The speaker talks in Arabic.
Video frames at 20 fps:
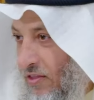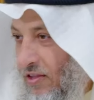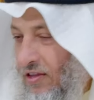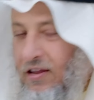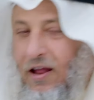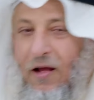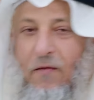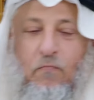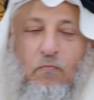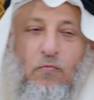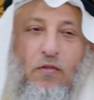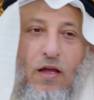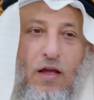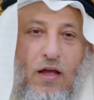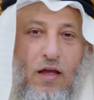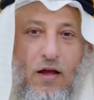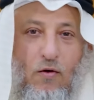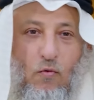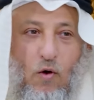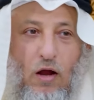نعم
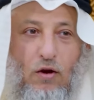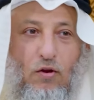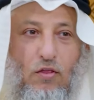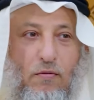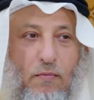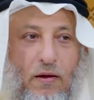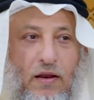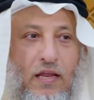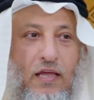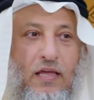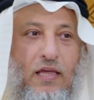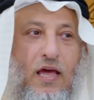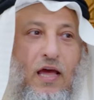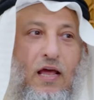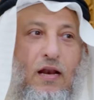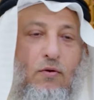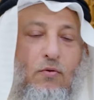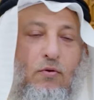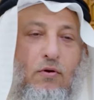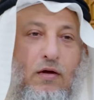81
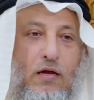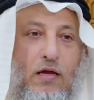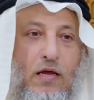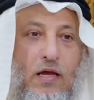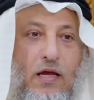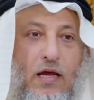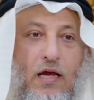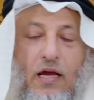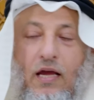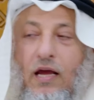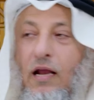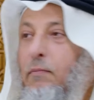كيلو هي